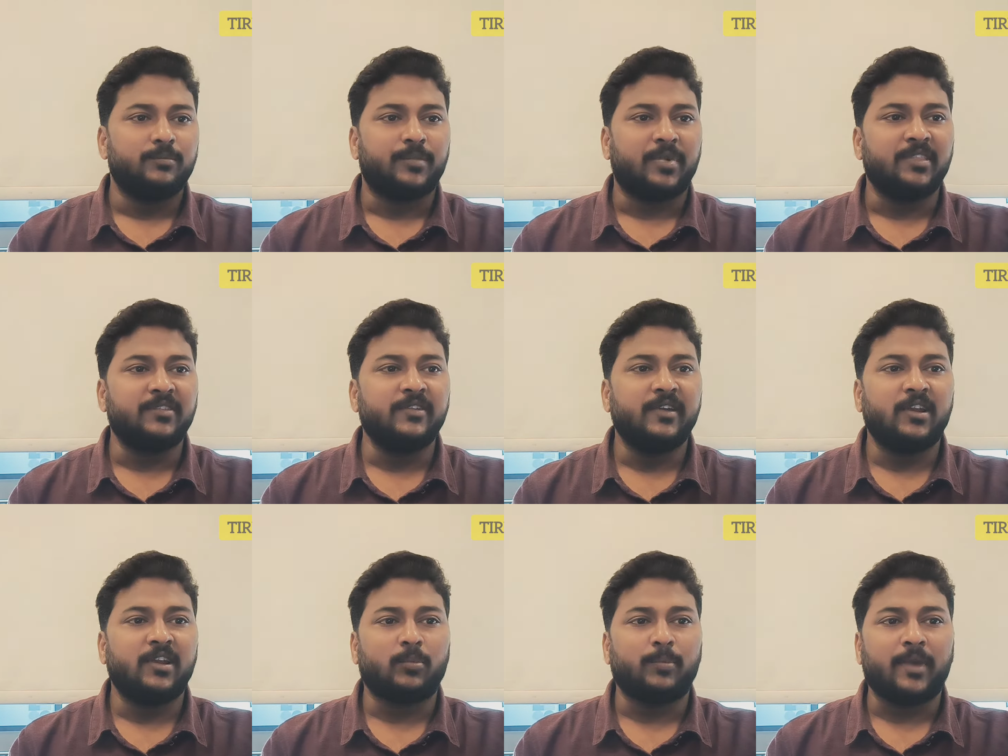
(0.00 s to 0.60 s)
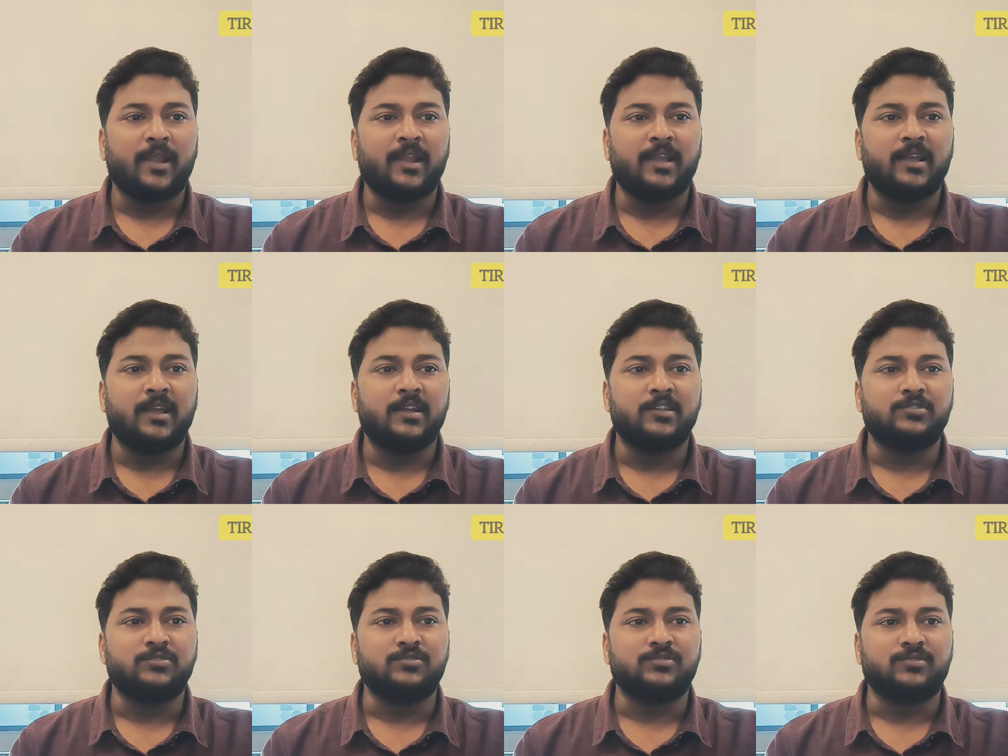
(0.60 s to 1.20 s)
పదివేల రూపాయలకు
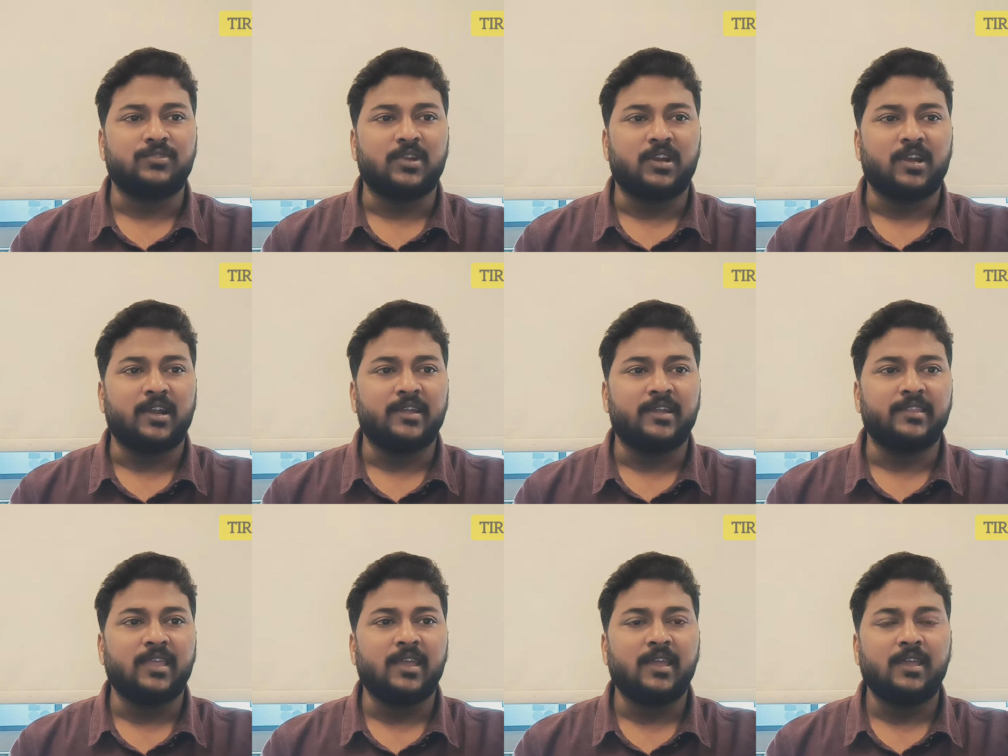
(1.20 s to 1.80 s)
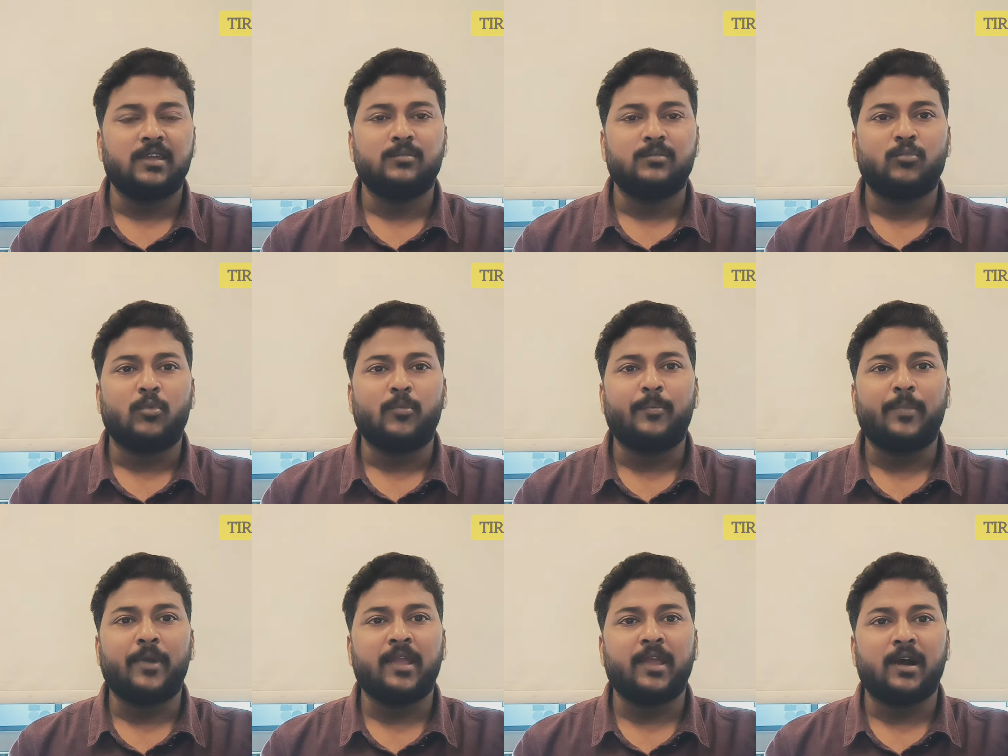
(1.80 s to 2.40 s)
కానీ చూసుకున్నట్లయితే
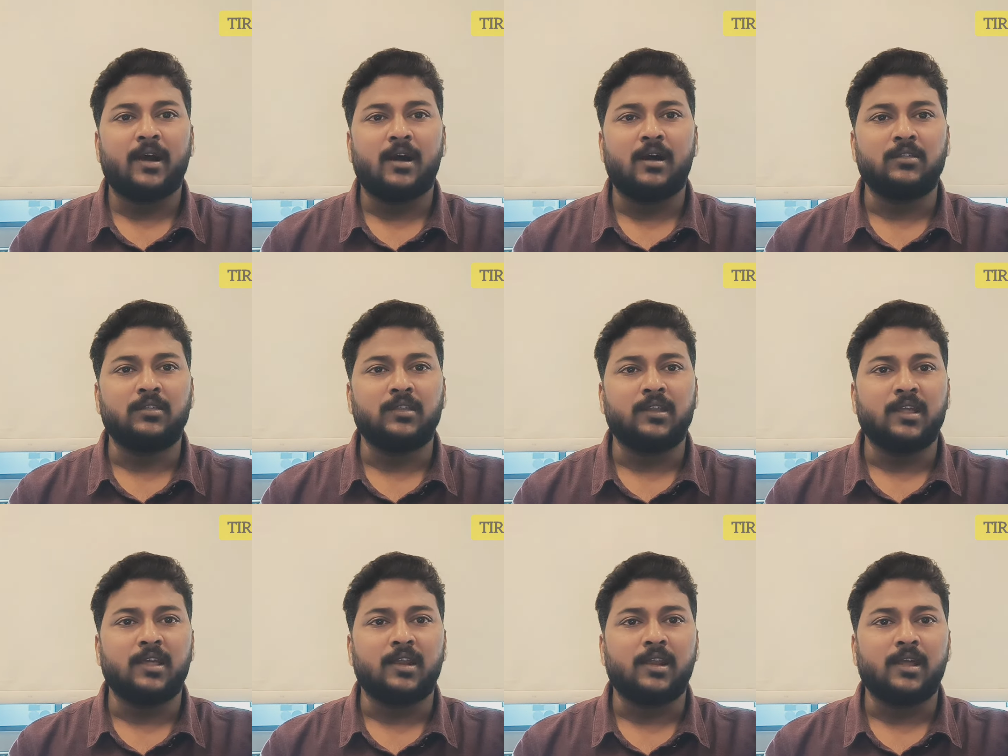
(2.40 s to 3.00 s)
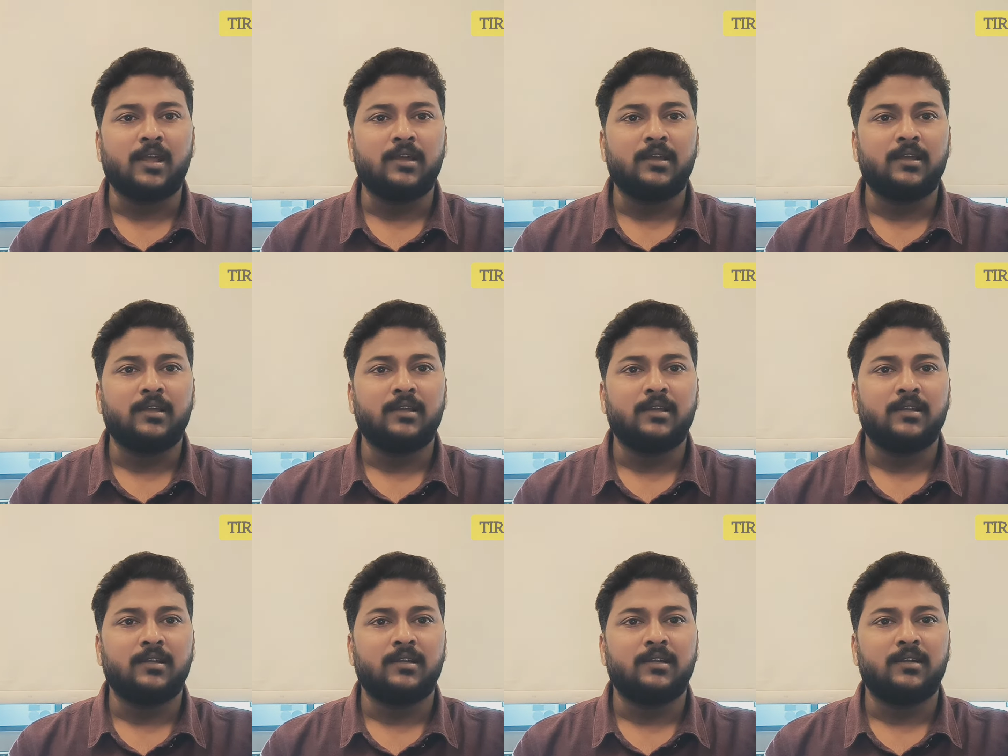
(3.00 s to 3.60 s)
ముప్పై ఆరు దినాల
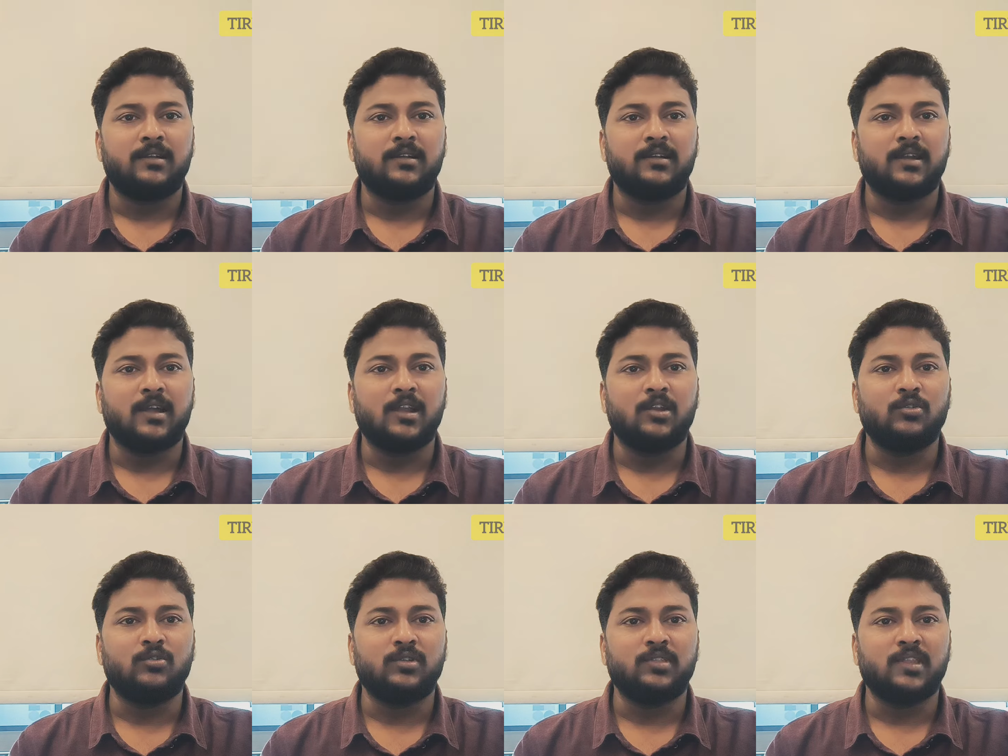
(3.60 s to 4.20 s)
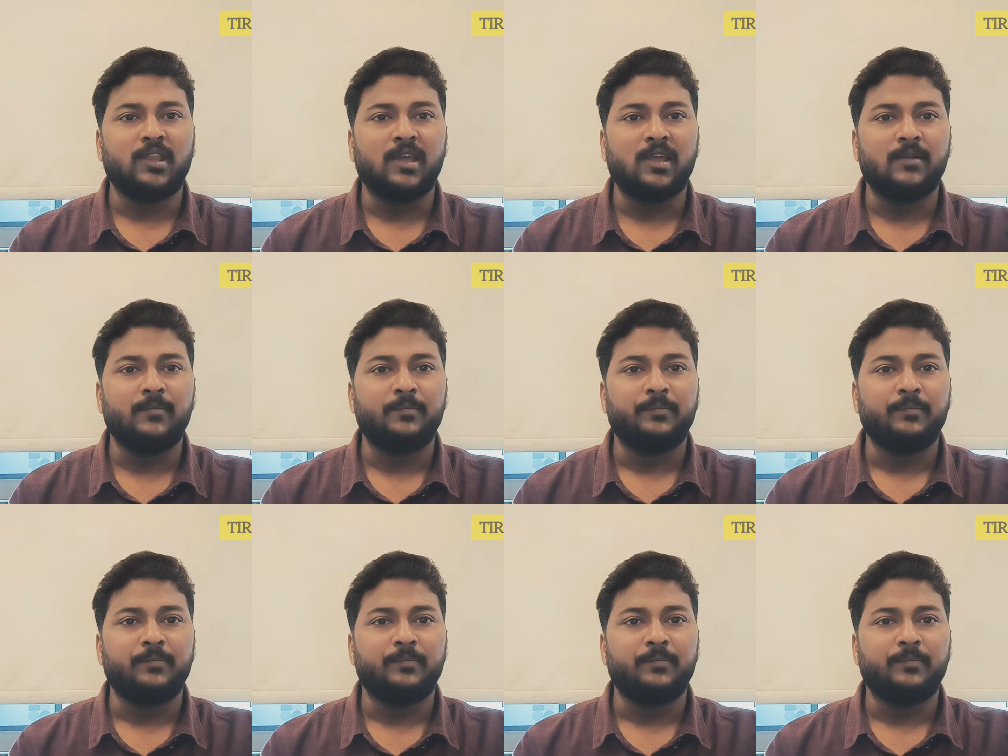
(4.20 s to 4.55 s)
నాలుగు వందల